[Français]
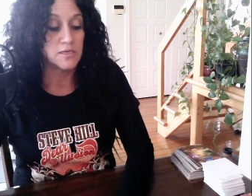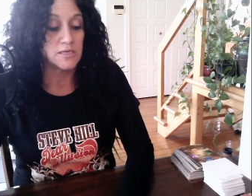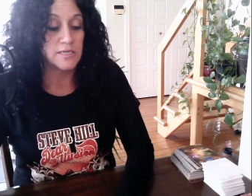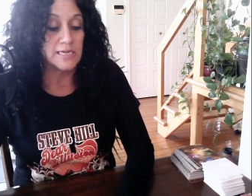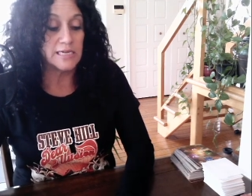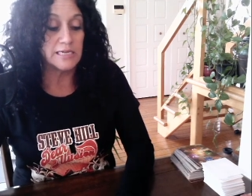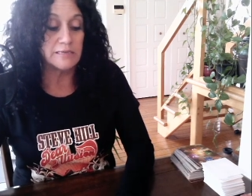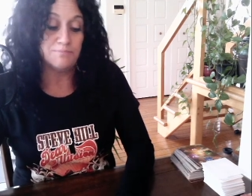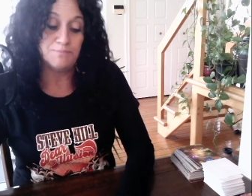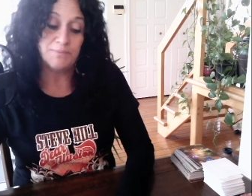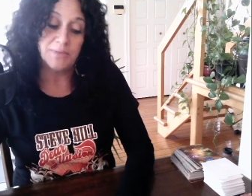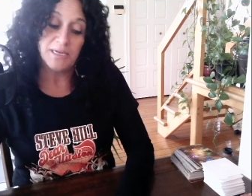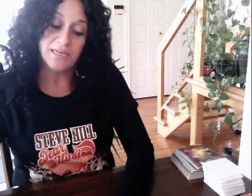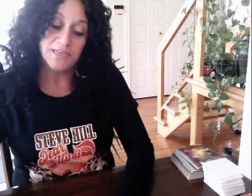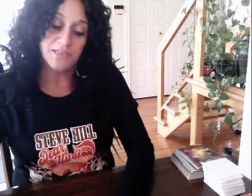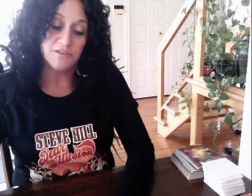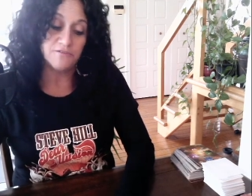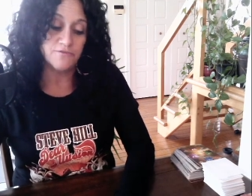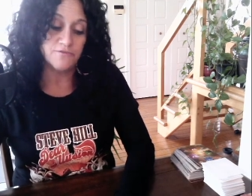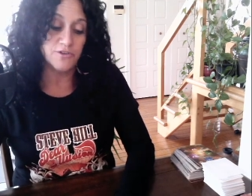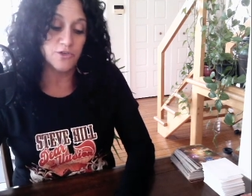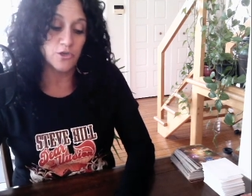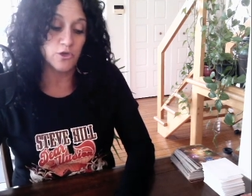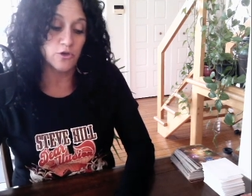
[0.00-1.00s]
Elle
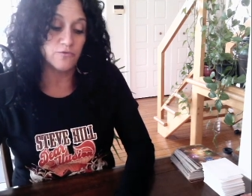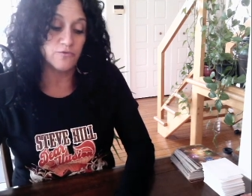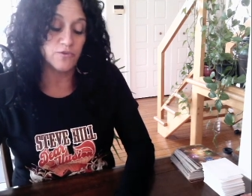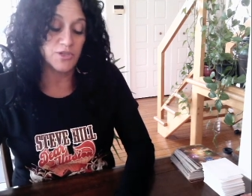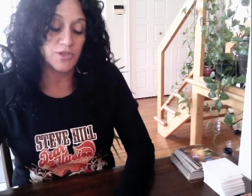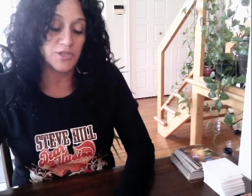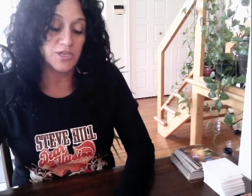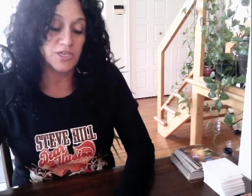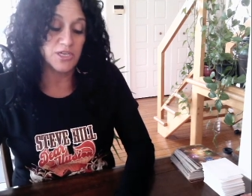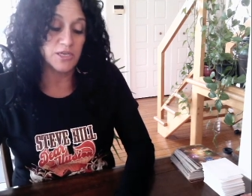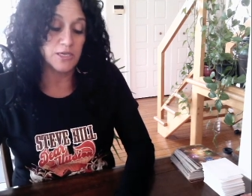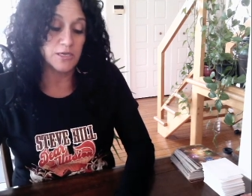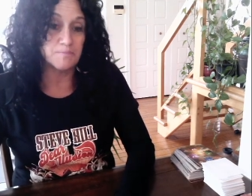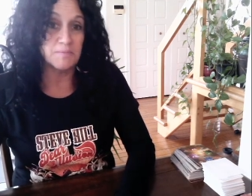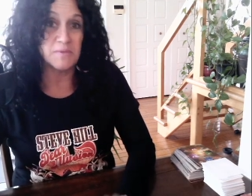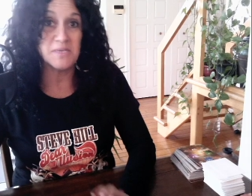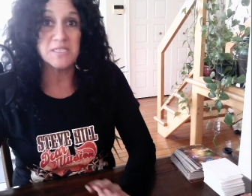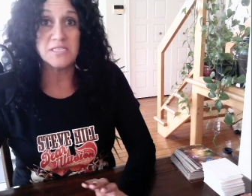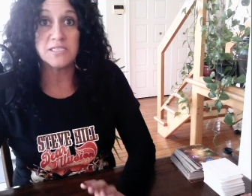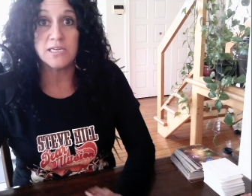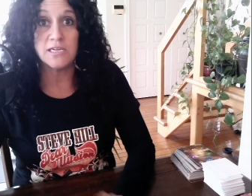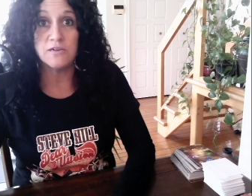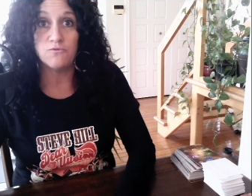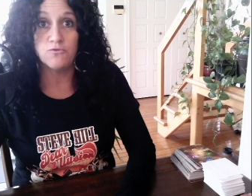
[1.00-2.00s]
planifie revenir
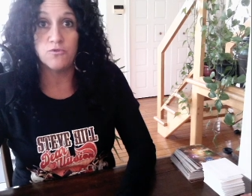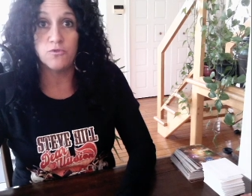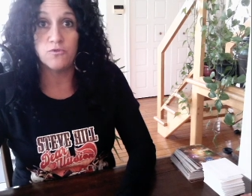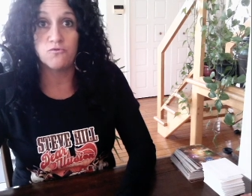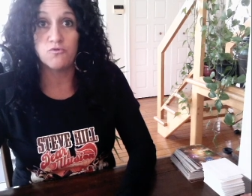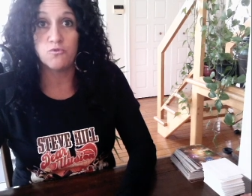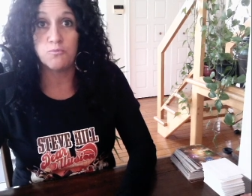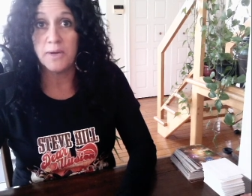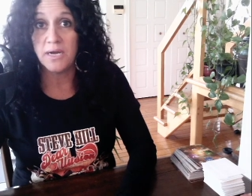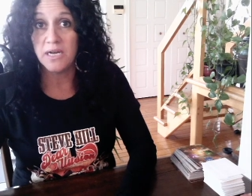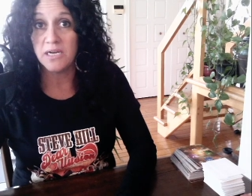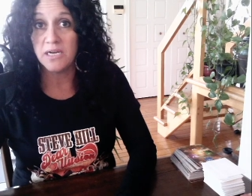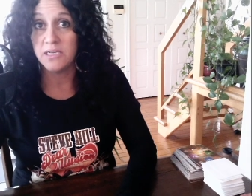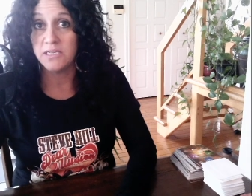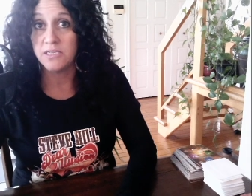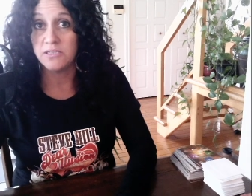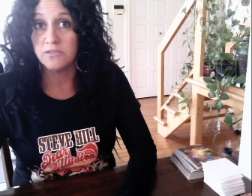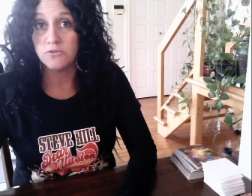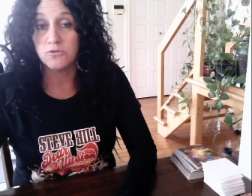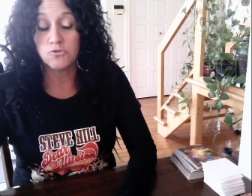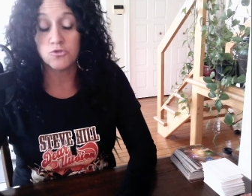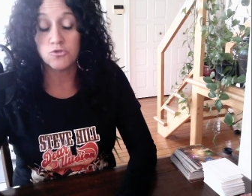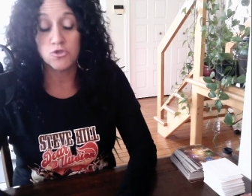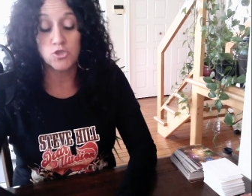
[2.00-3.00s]
parce qu'elle veut vous parler.
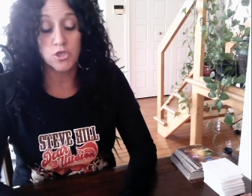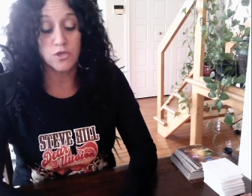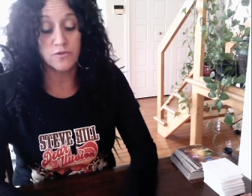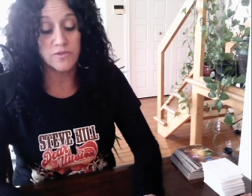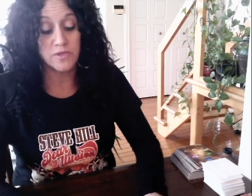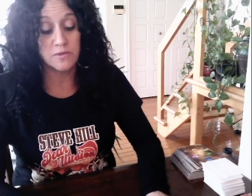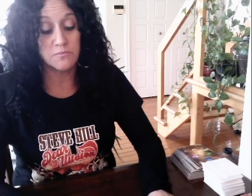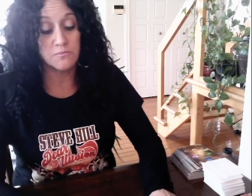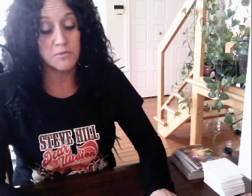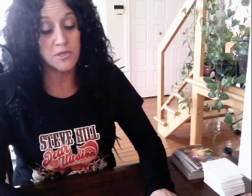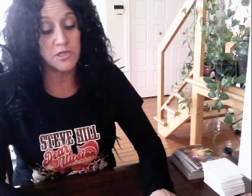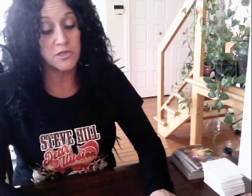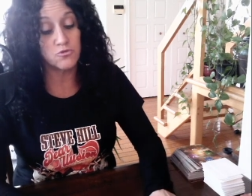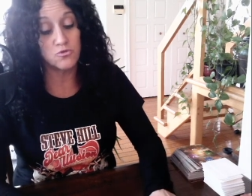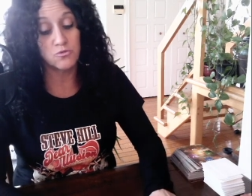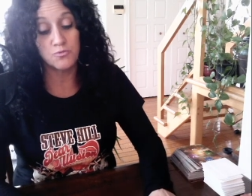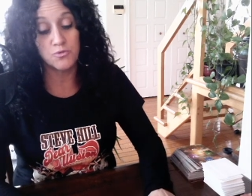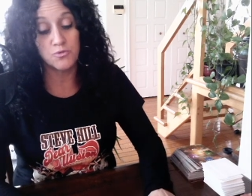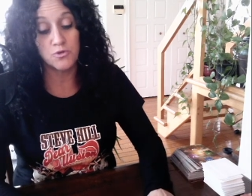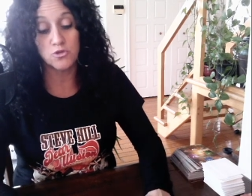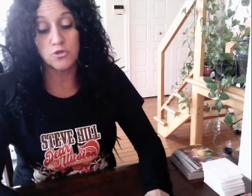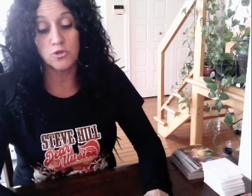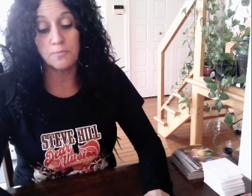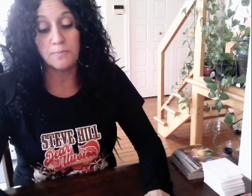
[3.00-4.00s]
Donc, je reviens bientôt
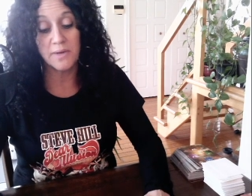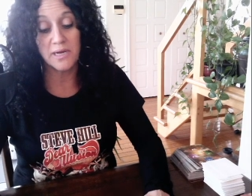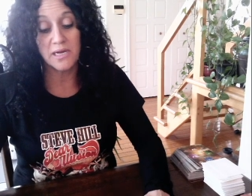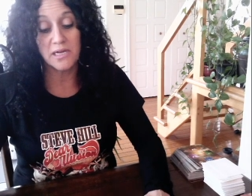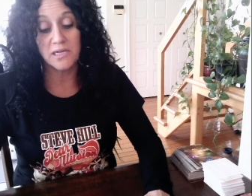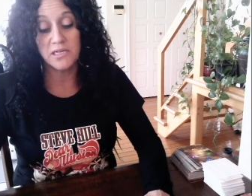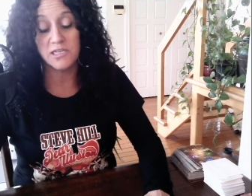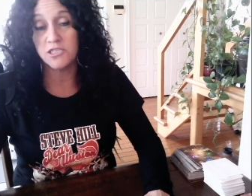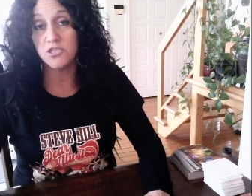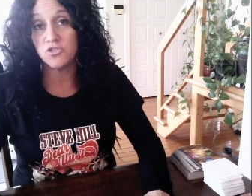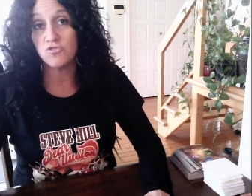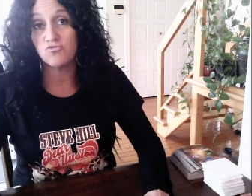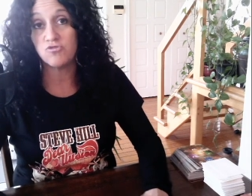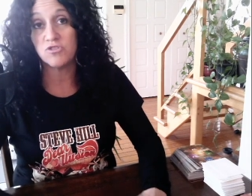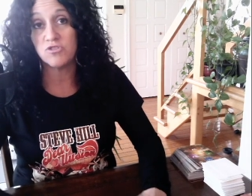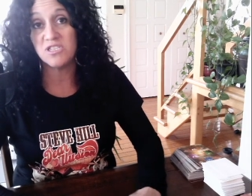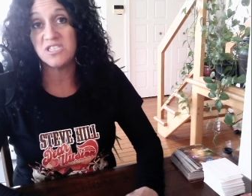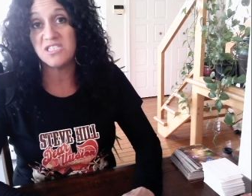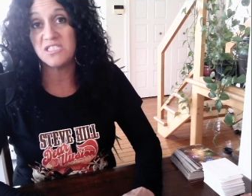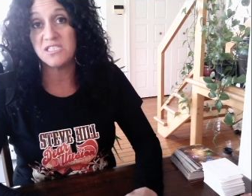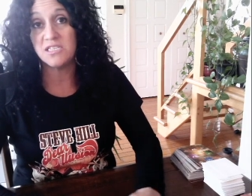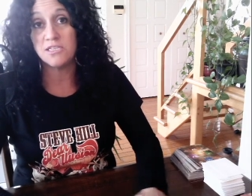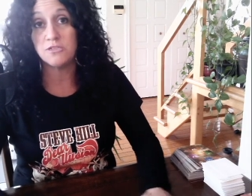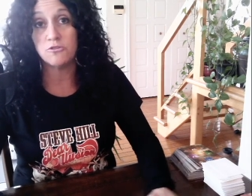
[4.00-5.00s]
pour te parler. Je vois des
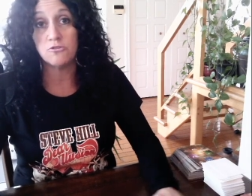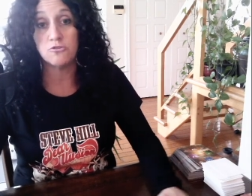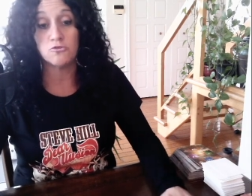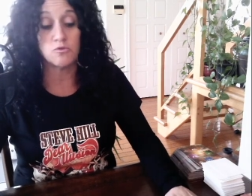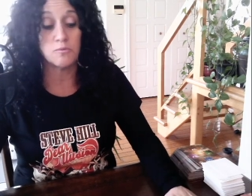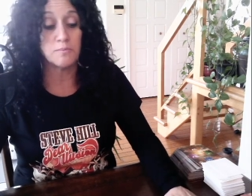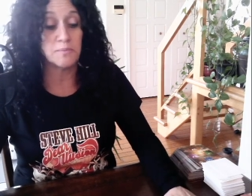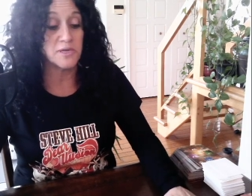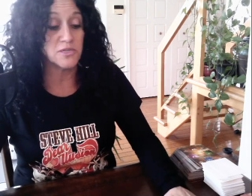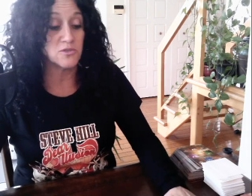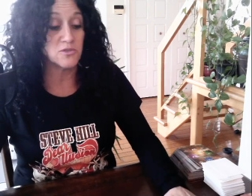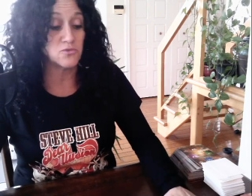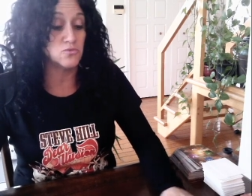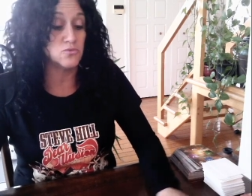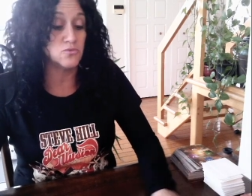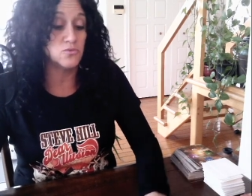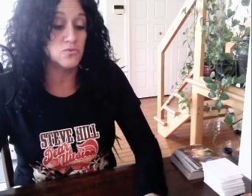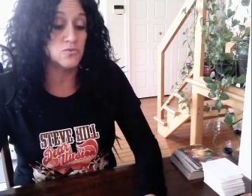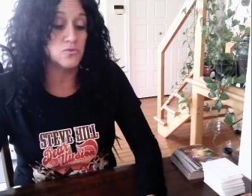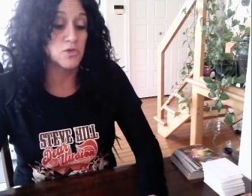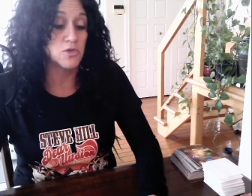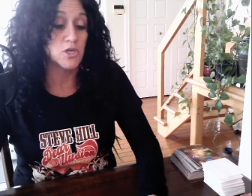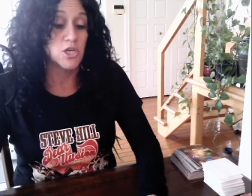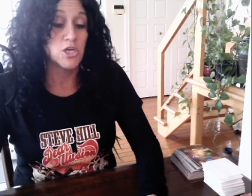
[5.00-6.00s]
signes de toi
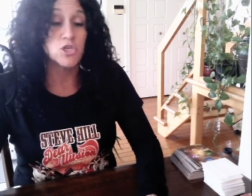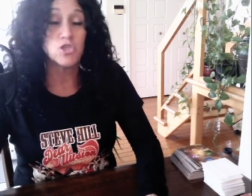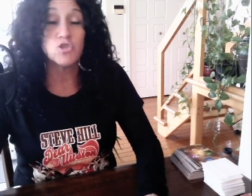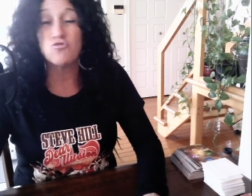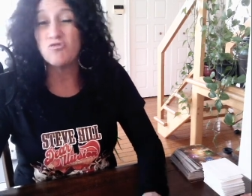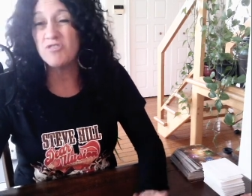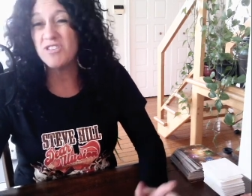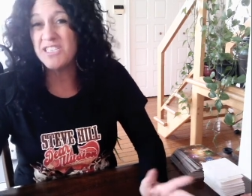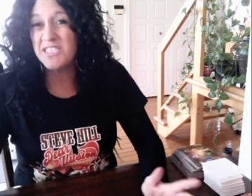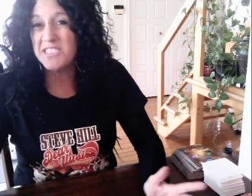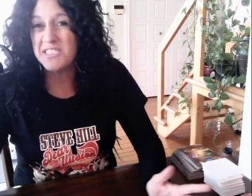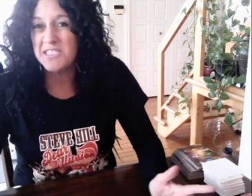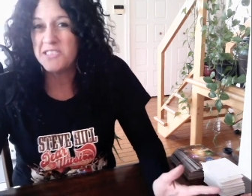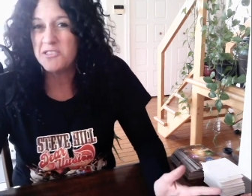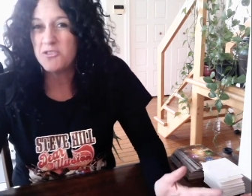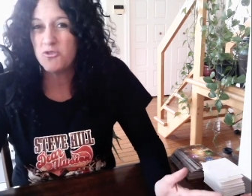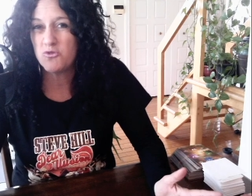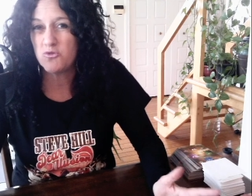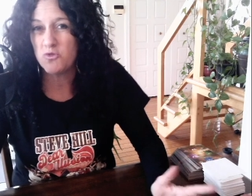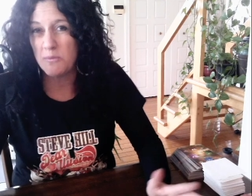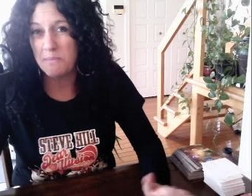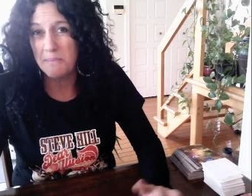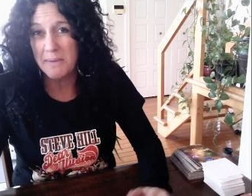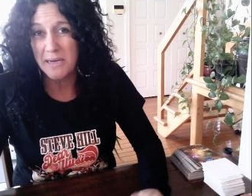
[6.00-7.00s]
partout. Je vois des signes de
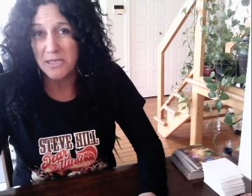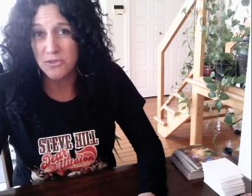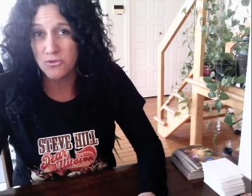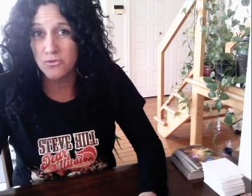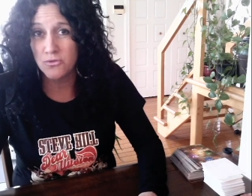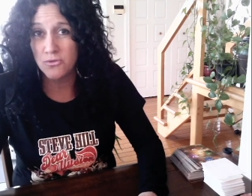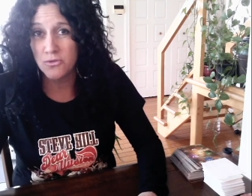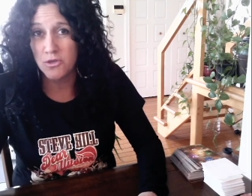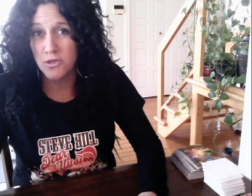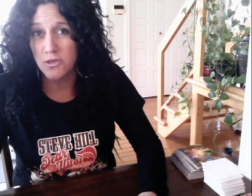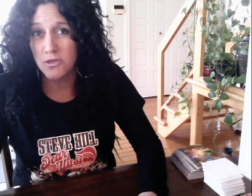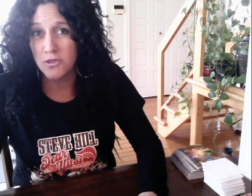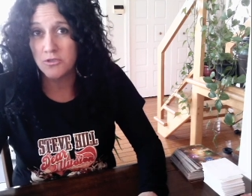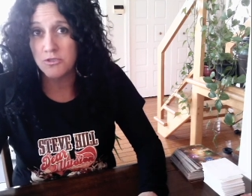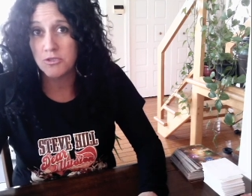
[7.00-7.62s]
toi partout, là.